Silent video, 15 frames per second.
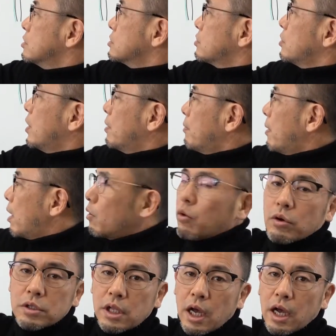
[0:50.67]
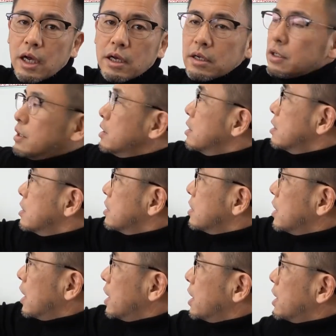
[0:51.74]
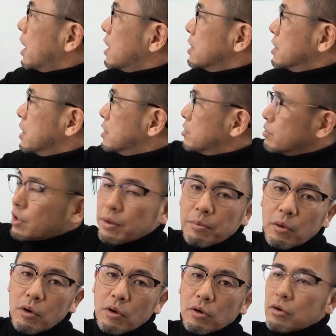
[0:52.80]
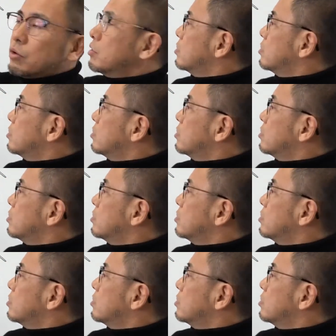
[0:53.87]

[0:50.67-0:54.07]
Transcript: それはまあこういった屋根断熱でも